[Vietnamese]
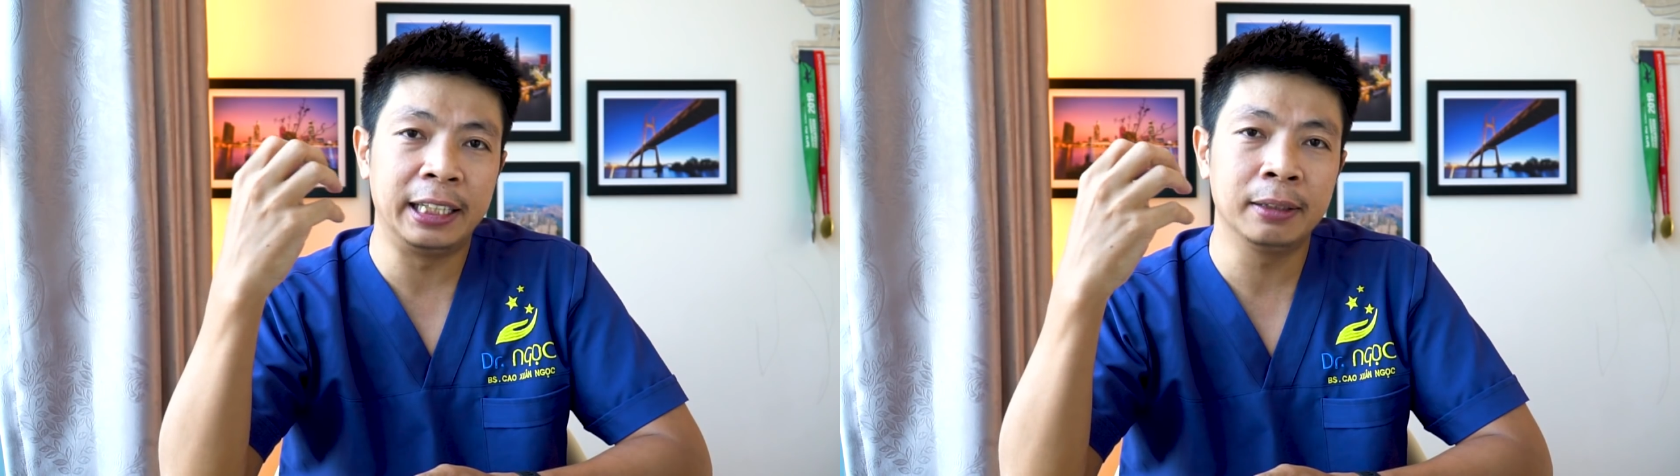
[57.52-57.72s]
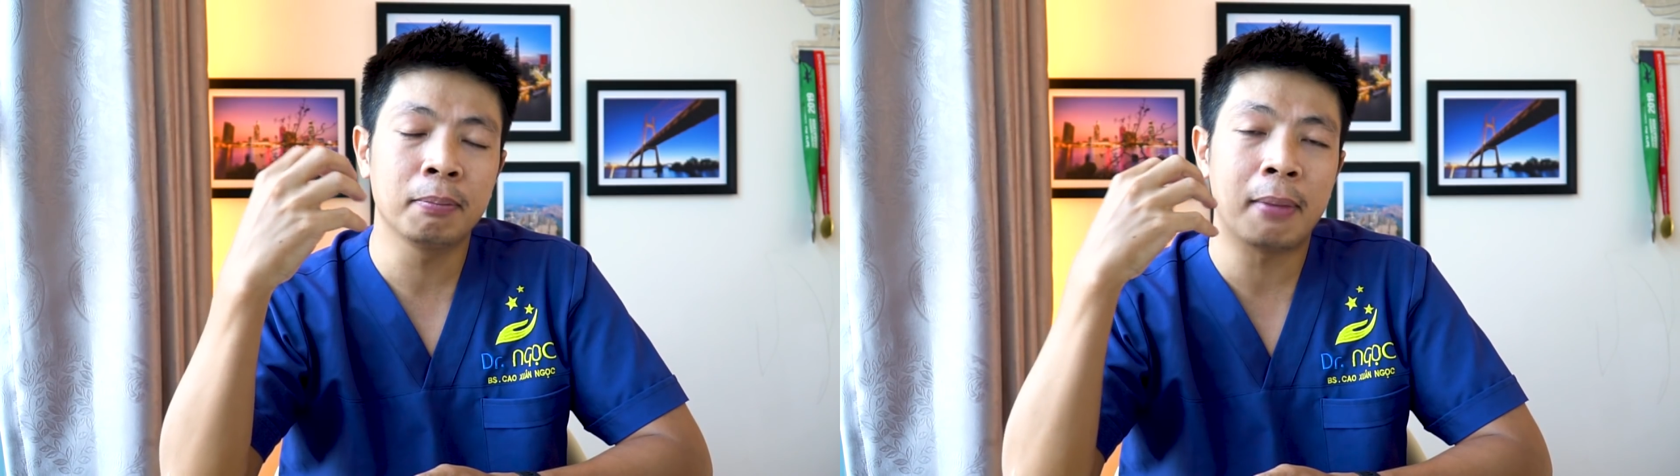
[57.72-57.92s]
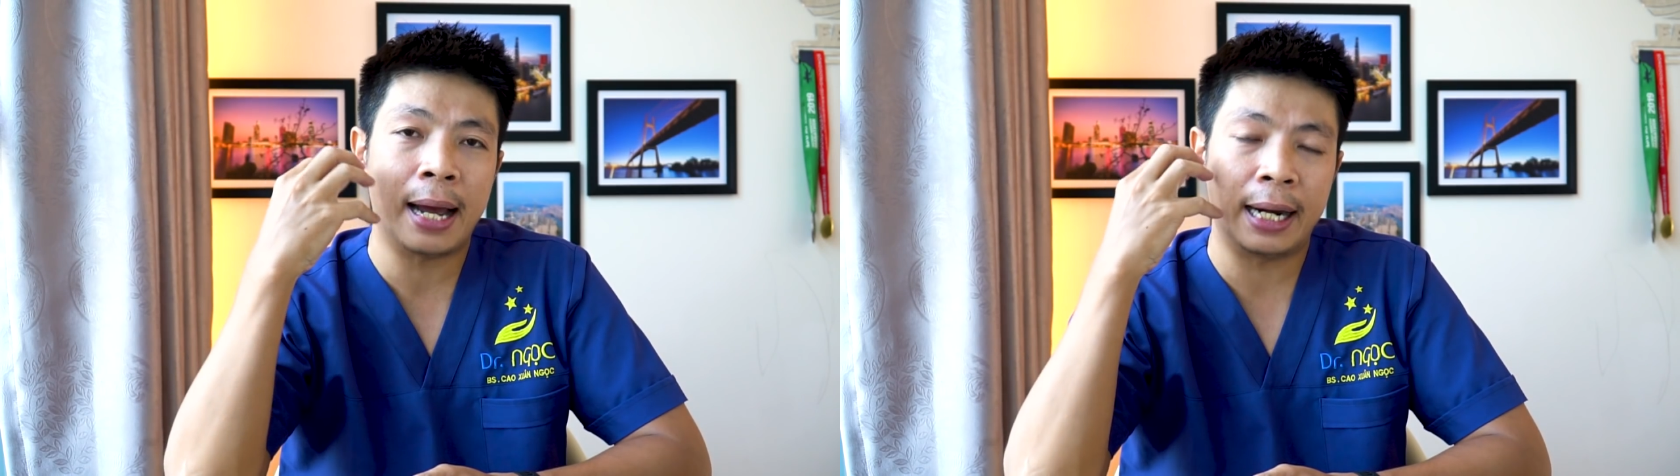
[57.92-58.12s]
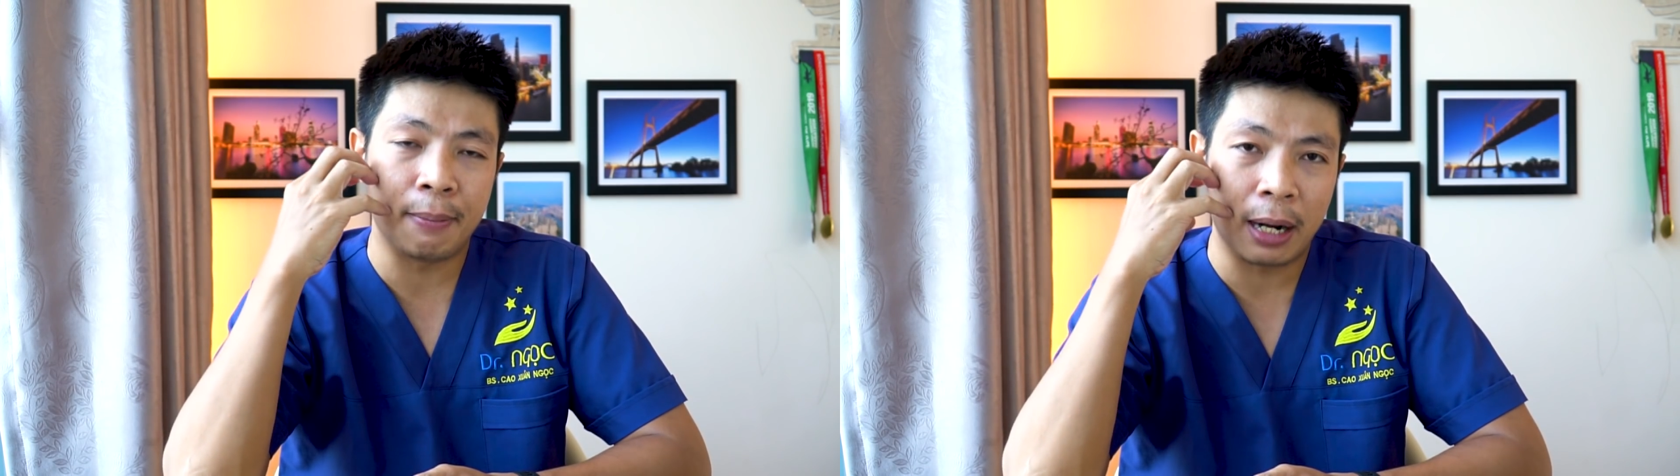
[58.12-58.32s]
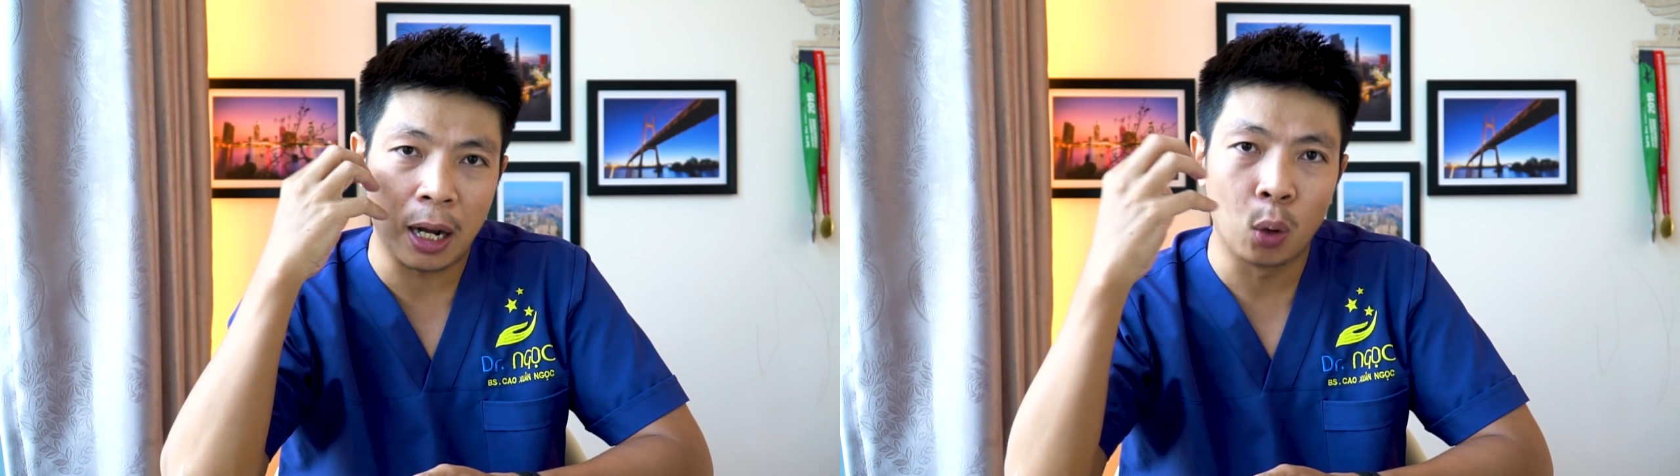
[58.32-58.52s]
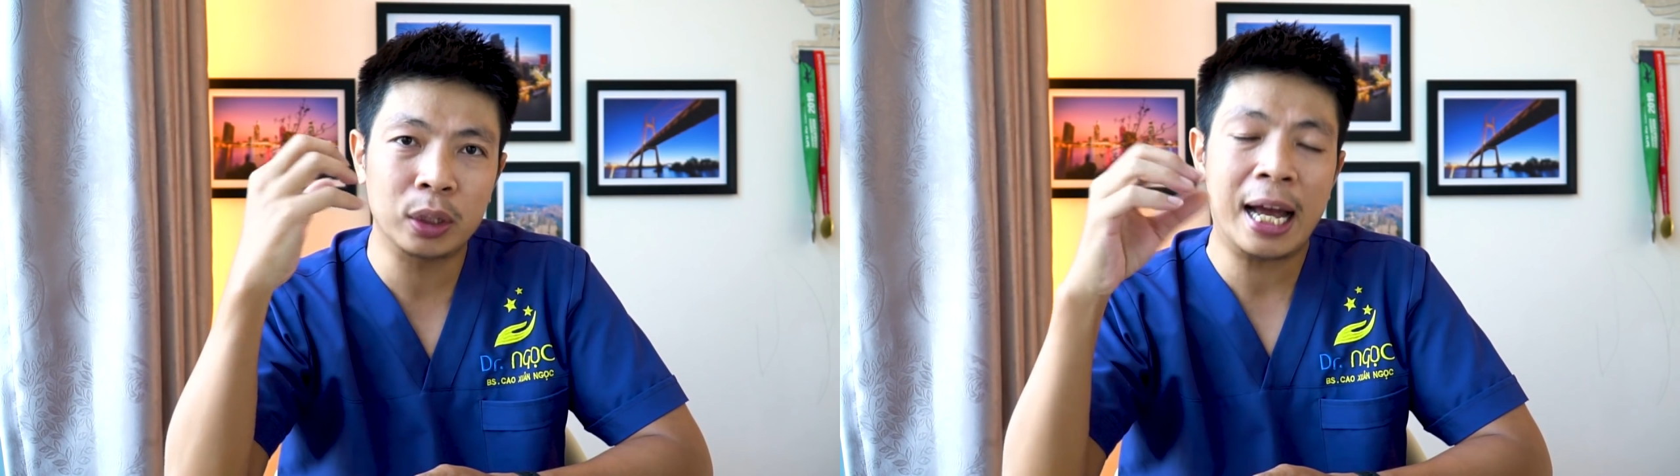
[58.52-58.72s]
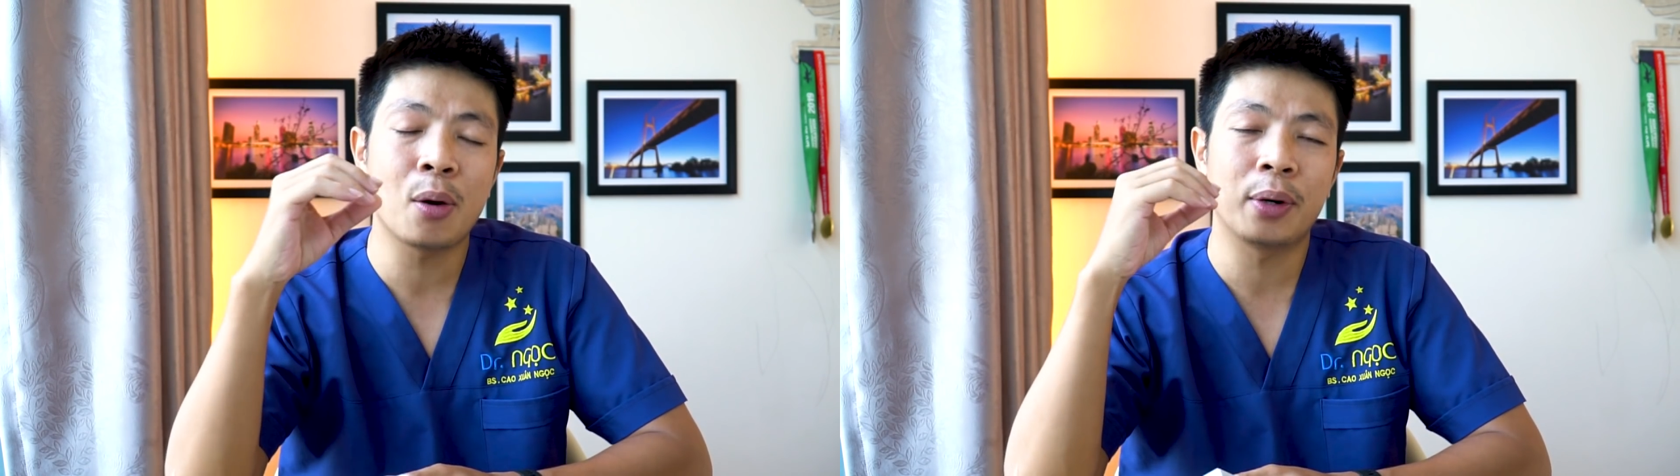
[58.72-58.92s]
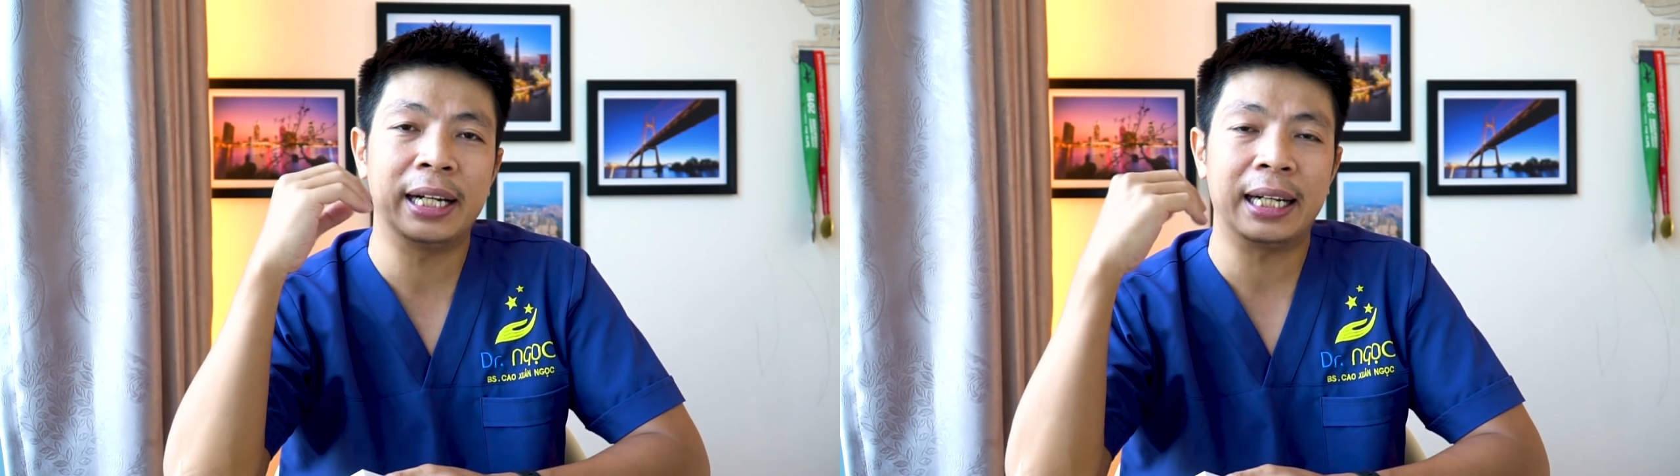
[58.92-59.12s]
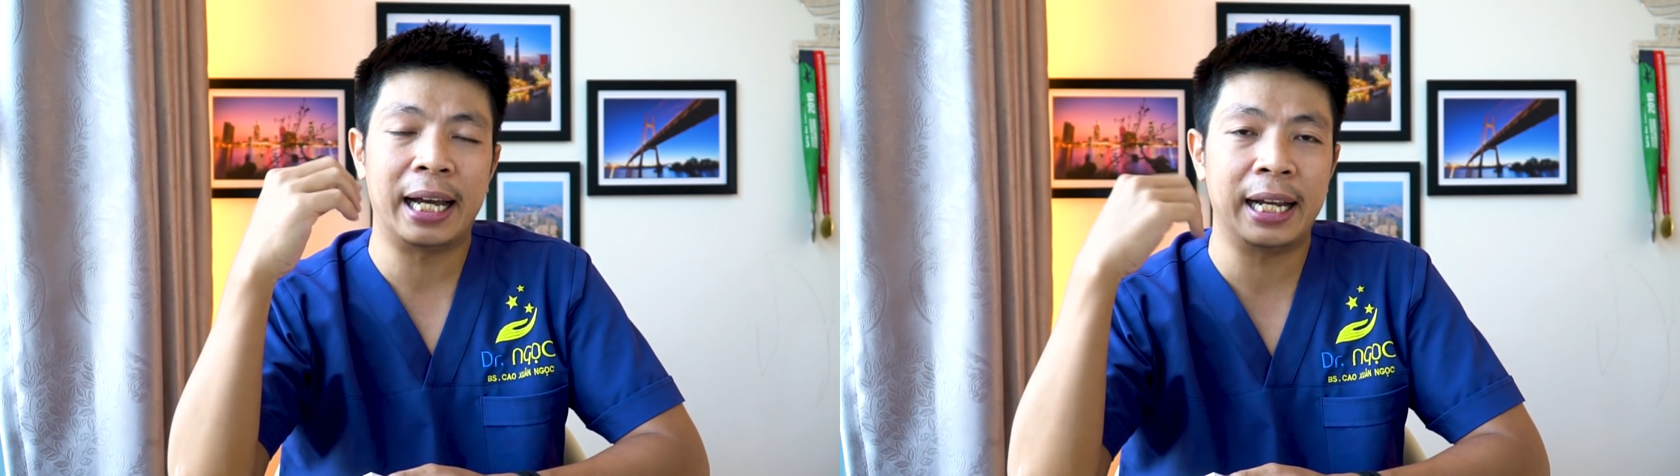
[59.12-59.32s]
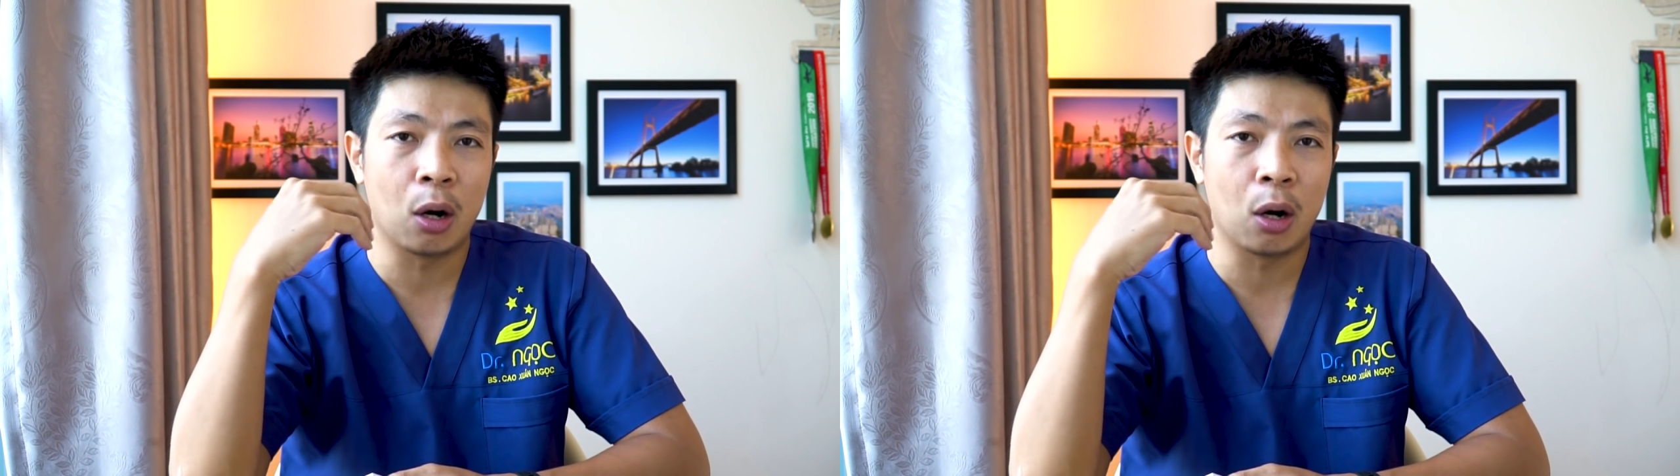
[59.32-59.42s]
chính mà để mà cấu tạo nên cái